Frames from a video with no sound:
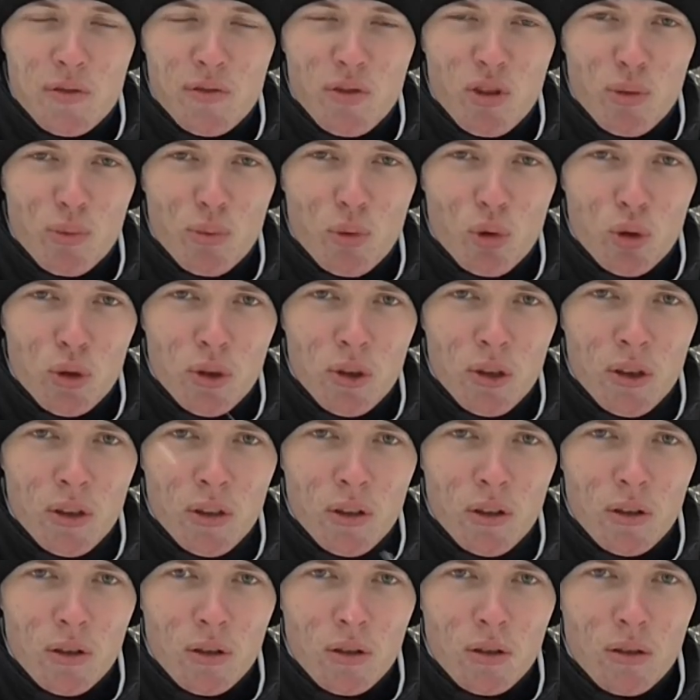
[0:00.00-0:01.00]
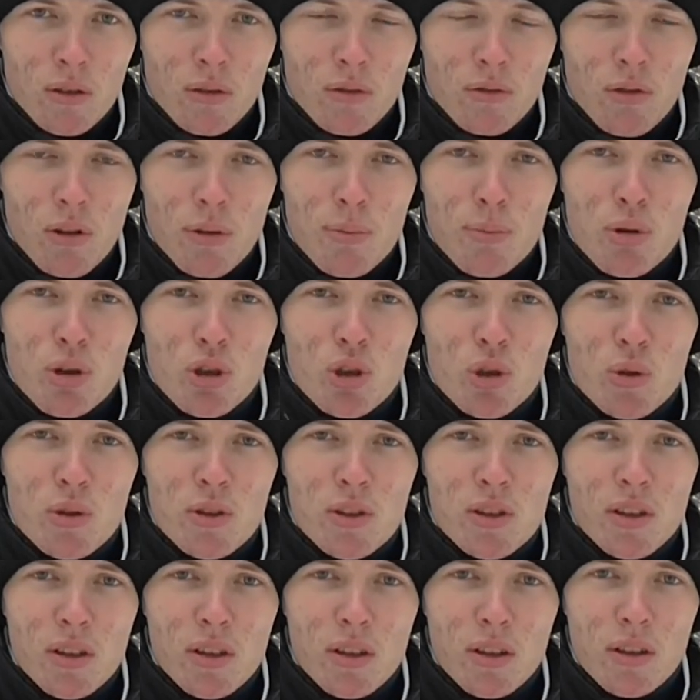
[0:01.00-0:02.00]
свой путь, вам
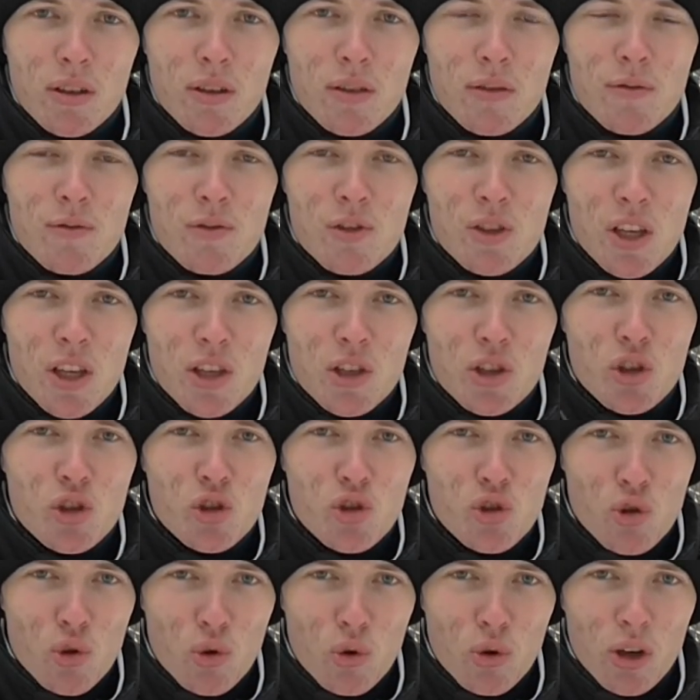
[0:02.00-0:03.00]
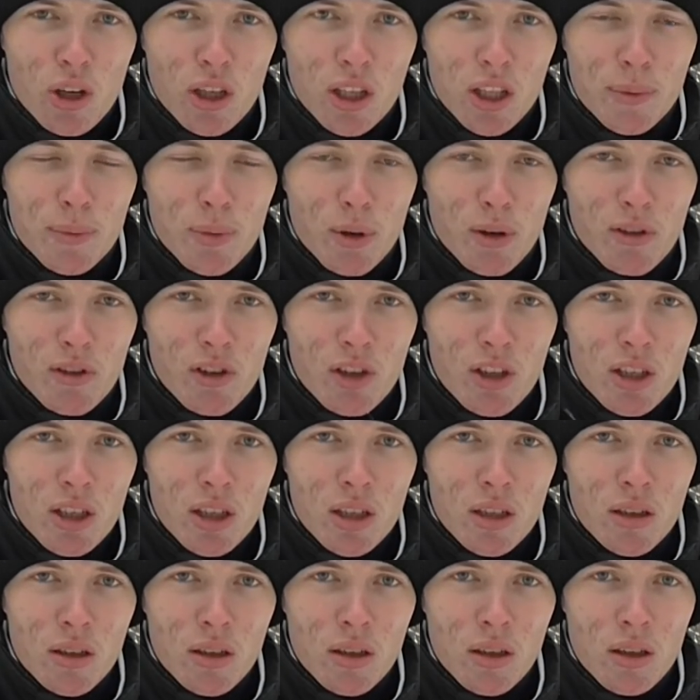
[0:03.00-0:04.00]
придется взять строгое
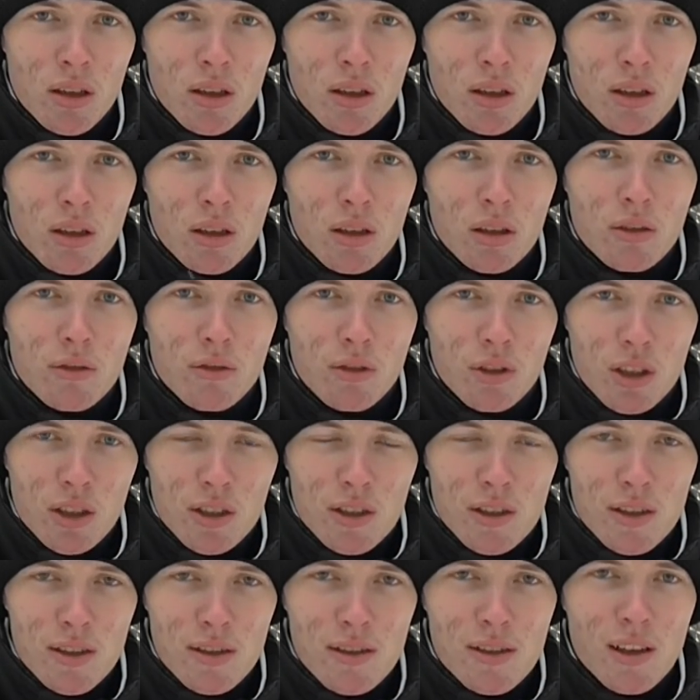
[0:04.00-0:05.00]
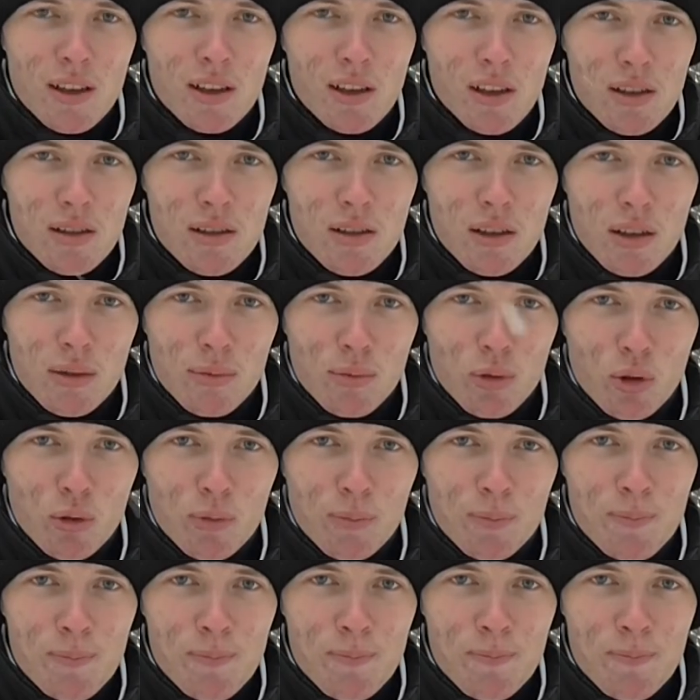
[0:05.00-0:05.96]
направление и двигаться согласно ему.